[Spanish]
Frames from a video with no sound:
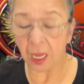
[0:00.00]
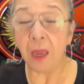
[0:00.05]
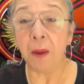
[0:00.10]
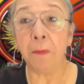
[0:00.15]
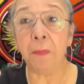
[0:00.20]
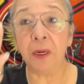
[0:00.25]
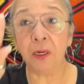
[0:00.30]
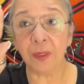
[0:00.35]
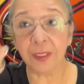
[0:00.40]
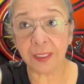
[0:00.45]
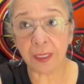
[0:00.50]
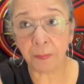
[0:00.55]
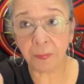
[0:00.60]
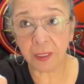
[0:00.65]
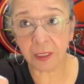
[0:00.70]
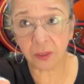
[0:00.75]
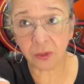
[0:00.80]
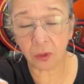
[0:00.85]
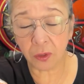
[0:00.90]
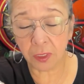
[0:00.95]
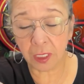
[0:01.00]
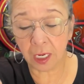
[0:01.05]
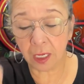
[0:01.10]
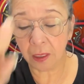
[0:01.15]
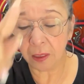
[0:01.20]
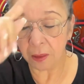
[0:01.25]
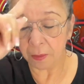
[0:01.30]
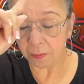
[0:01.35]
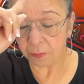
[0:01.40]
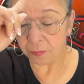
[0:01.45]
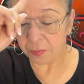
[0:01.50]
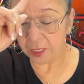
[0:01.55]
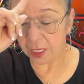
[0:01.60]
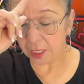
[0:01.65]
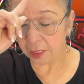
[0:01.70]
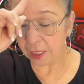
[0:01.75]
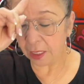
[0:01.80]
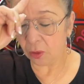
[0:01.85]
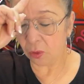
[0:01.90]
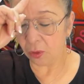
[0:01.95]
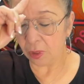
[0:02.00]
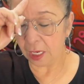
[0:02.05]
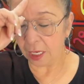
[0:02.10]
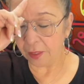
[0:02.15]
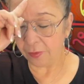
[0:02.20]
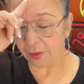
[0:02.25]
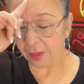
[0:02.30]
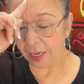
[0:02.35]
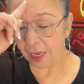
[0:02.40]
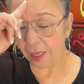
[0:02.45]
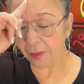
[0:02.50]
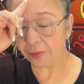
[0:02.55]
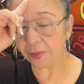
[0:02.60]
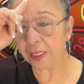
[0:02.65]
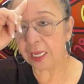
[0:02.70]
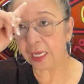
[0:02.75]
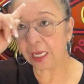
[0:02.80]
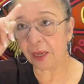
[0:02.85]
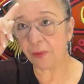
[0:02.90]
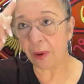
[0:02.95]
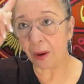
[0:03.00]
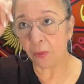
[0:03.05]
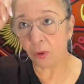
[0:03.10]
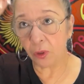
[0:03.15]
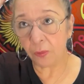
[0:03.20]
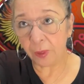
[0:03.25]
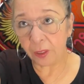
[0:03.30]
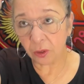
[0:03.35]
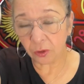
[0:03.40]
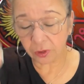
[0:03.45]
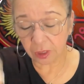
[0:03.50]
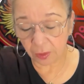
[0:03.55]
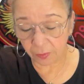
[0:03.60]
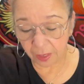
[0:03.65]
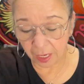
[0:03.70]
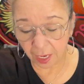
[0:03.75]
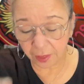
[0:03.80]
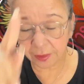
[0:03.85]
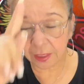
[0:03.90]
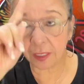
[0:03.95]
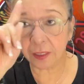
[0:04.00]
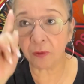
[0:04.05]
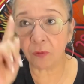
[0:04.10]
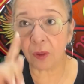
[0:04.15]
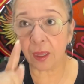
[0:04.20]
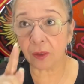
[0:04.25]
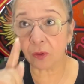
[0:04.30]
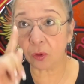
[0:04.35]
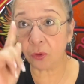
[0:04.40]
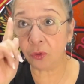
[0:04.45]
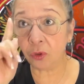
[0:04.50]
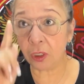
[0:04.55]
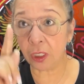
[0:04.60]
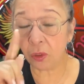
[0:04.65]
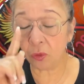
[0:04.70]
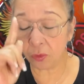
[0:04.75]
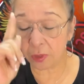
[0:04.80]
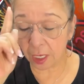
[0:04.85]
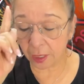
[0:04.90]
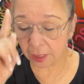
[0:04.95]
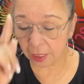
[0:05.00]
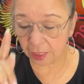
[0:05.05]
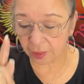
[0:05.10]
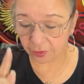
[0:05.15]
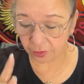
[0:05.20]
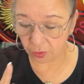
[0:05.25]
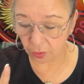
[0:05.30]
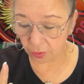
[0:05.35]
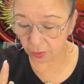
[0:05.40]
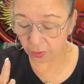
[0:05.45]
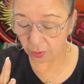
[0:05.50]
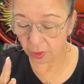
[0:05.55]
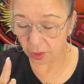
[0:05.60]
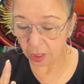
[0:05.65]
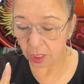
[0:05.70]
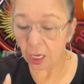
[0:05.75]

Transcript: Pero esa persona viene con la idea de que va a volver otra vez a reanudar contigo una relación